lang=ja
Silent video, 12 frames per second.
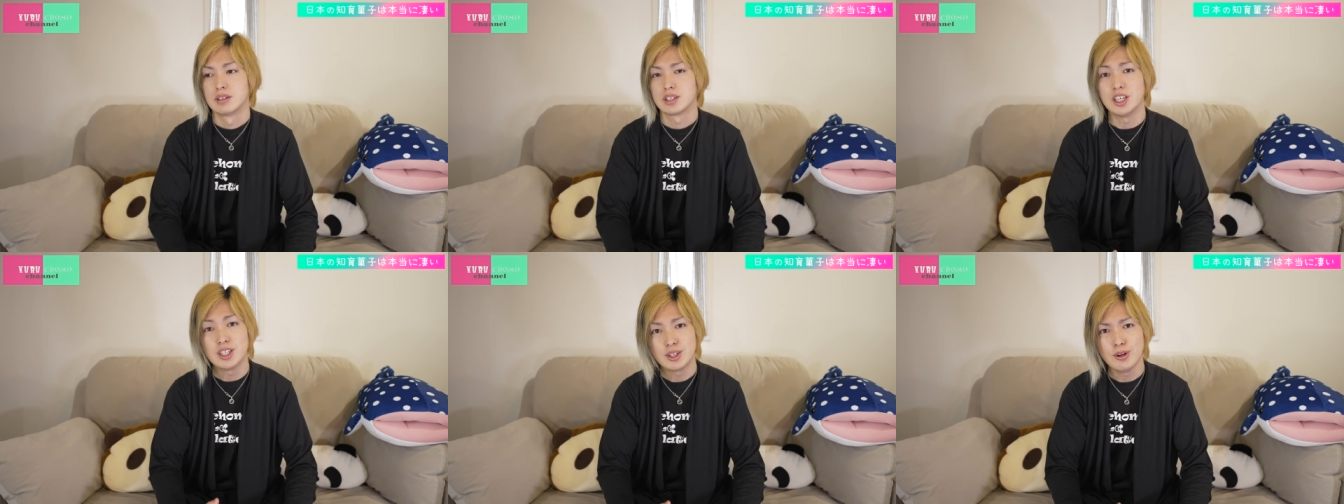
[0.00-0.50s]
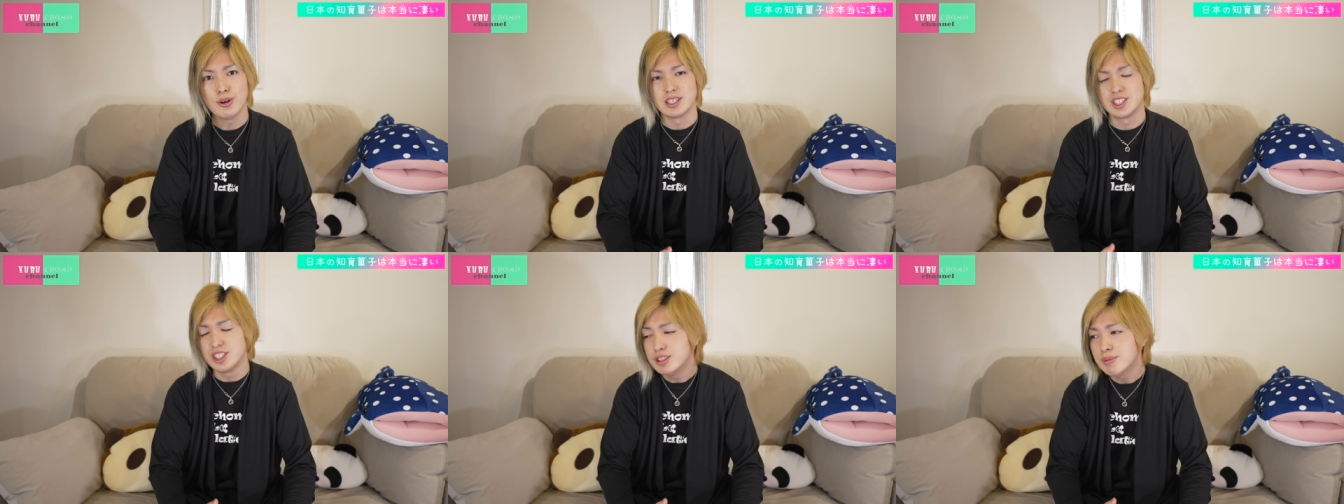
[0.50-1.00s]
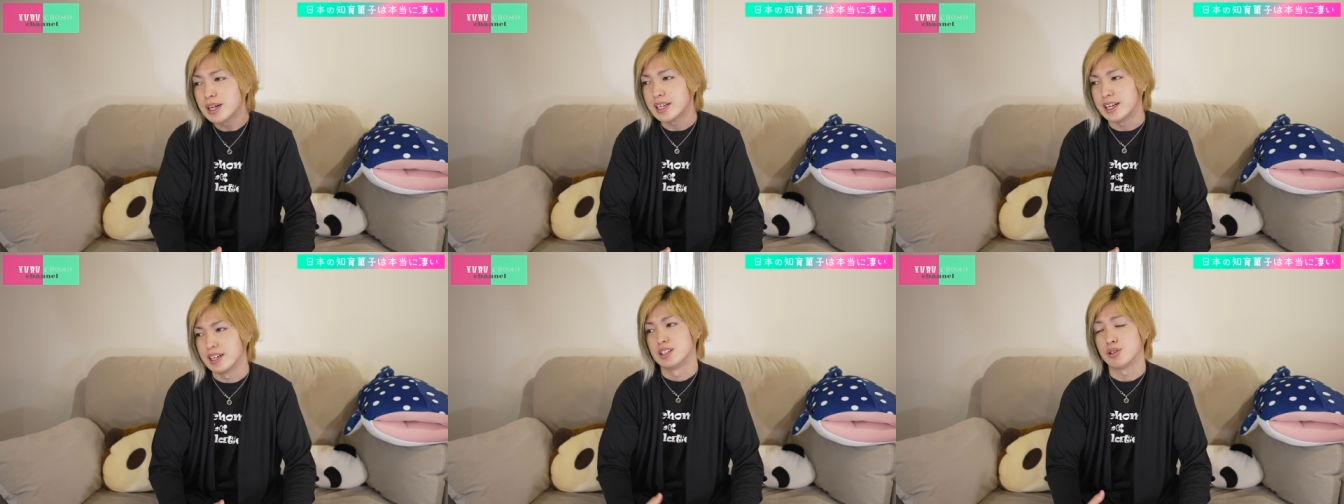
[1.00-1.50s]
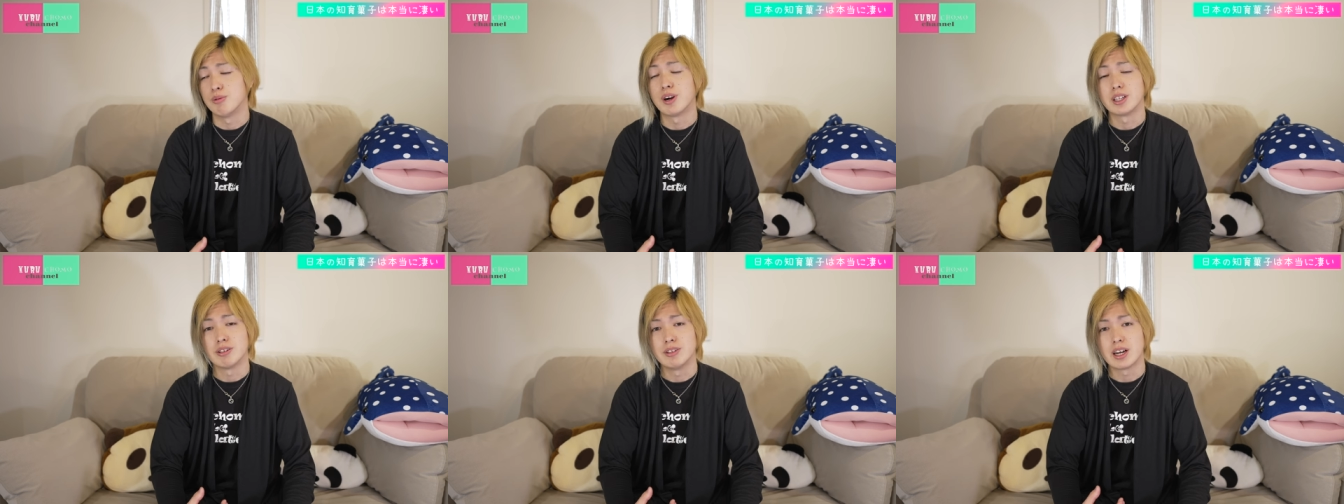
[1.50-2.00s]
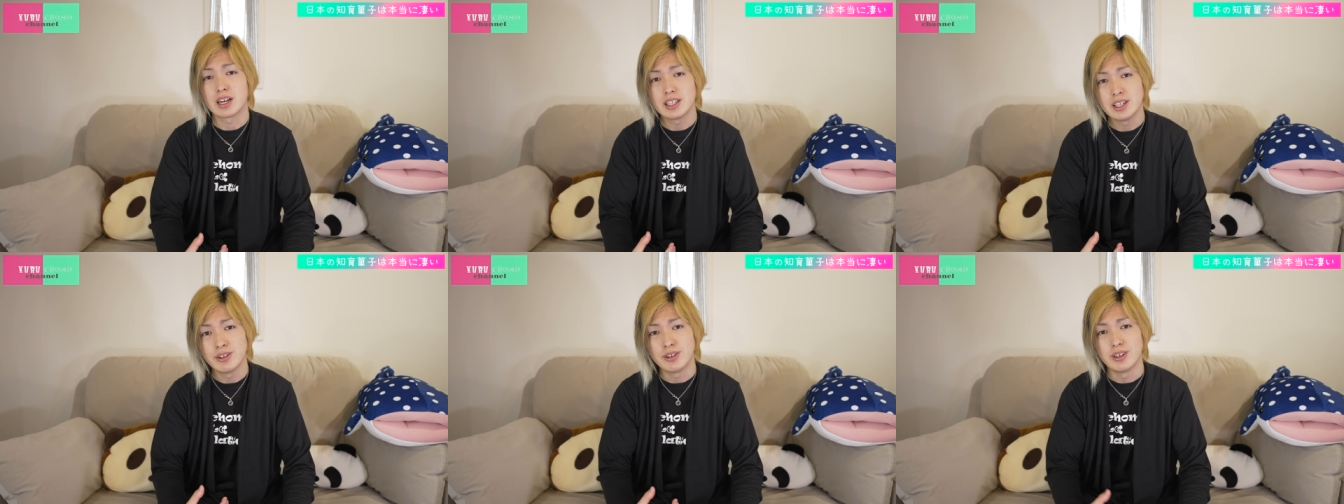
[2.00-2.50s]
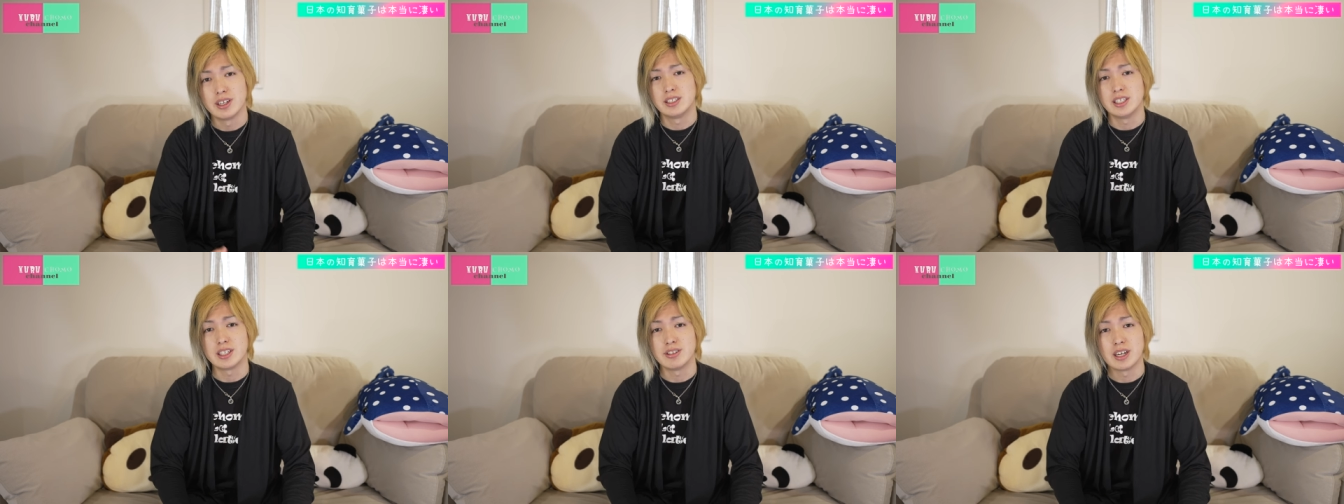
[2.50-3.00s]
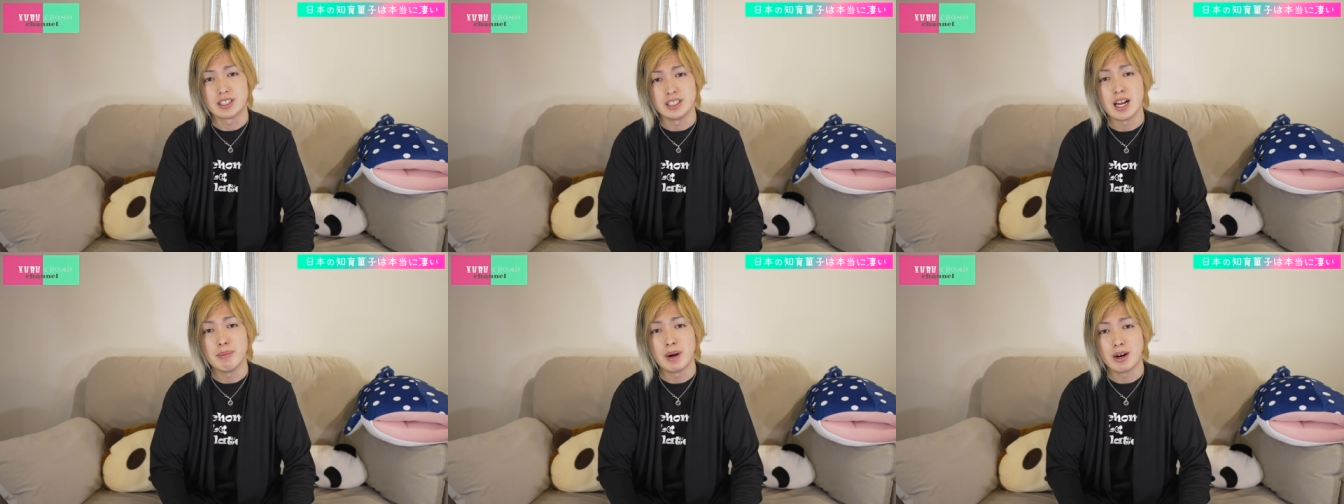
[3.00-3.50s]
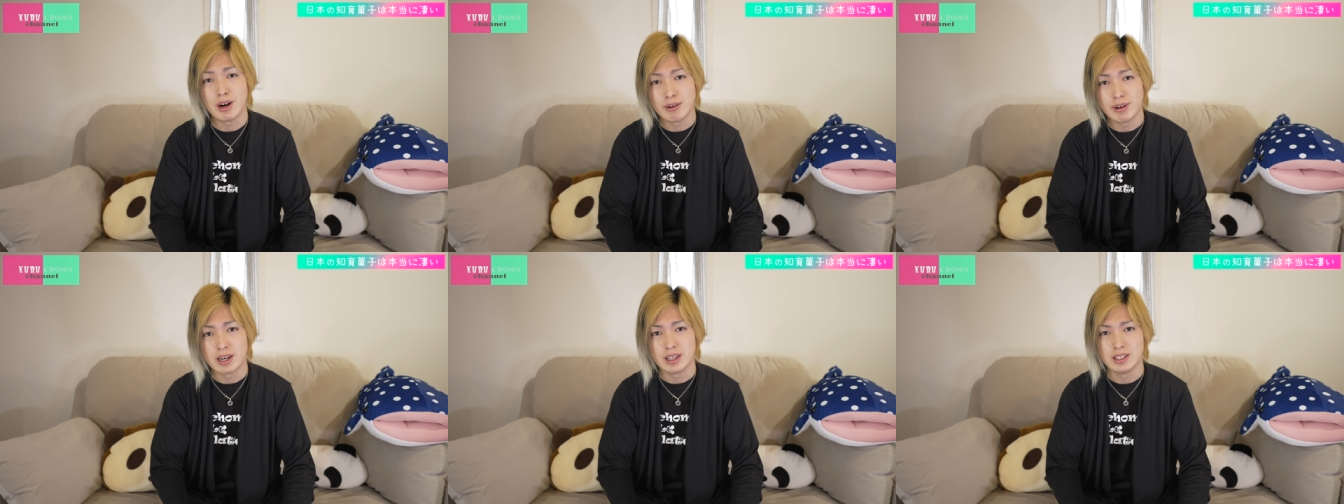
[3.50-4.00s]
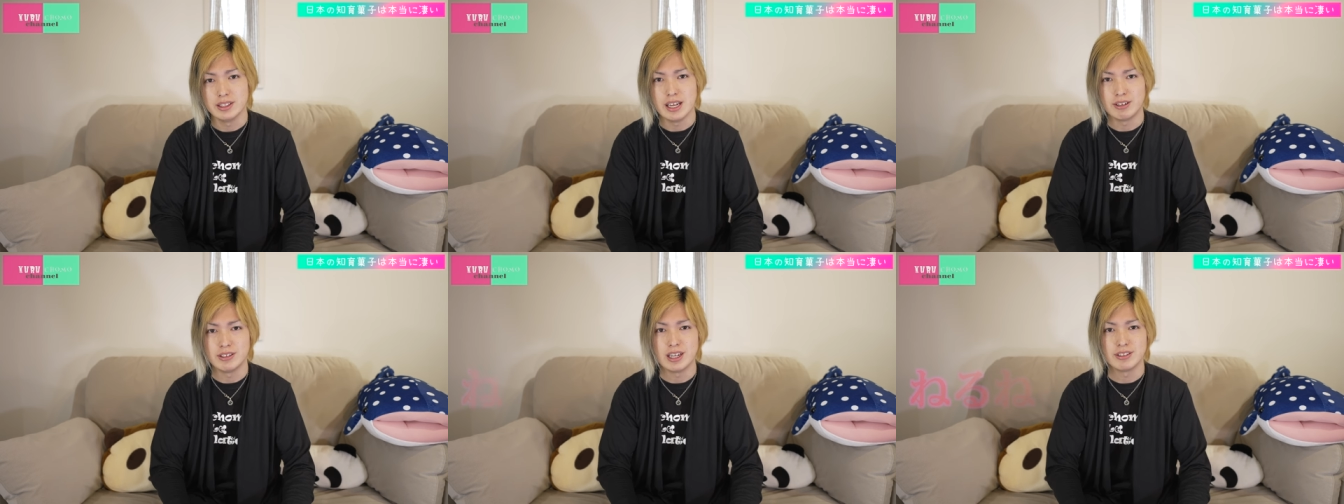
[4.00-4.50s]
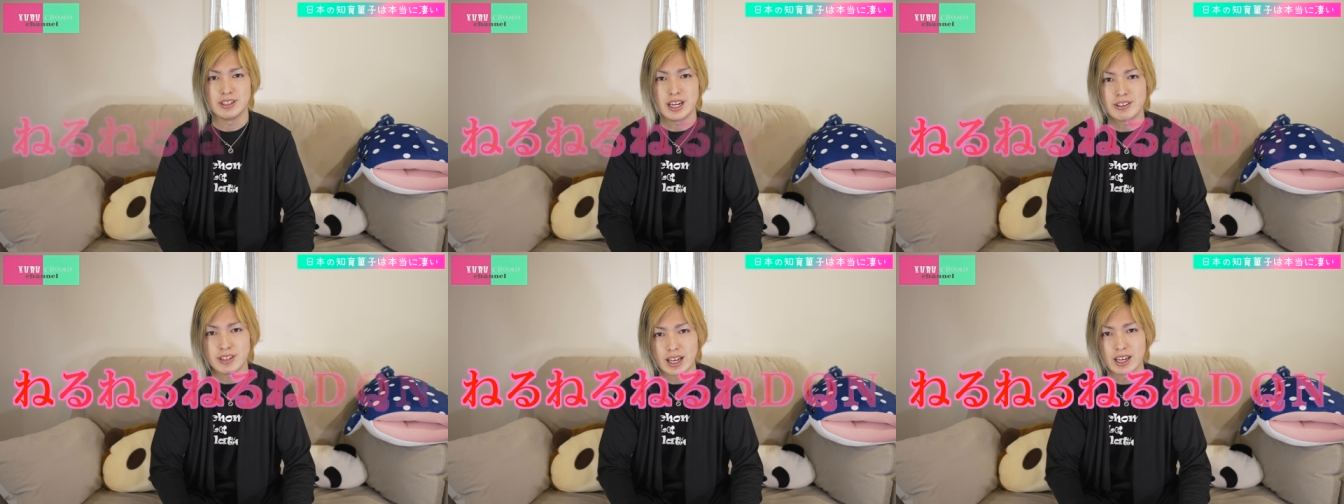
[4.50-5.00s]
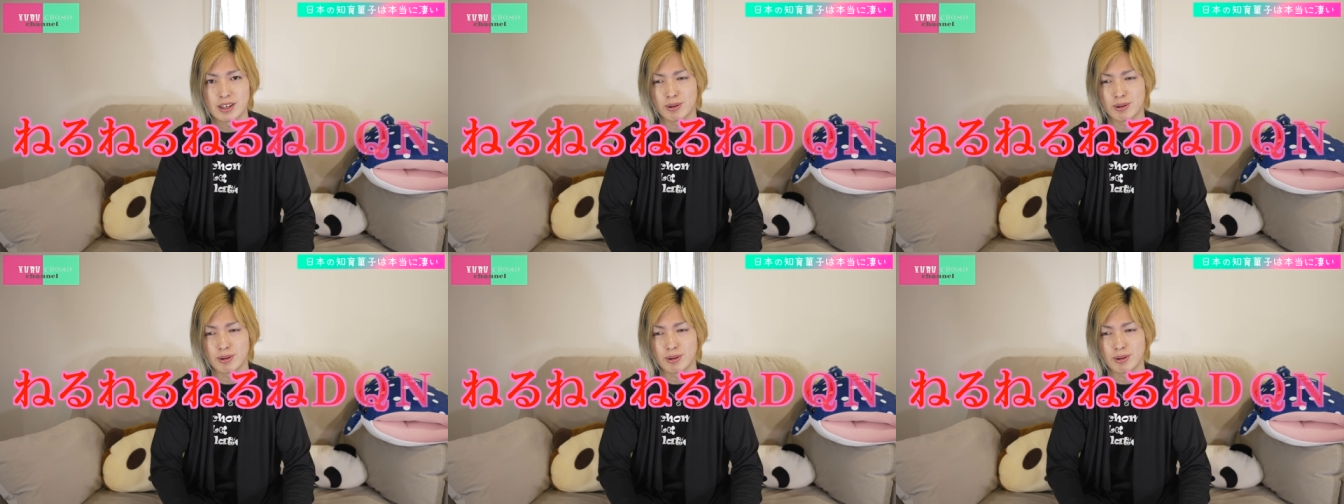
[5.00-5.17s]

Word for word: きっと死ぬまでチョモラテの中でのチーク菓子ナンバーワンはねるねるねるね、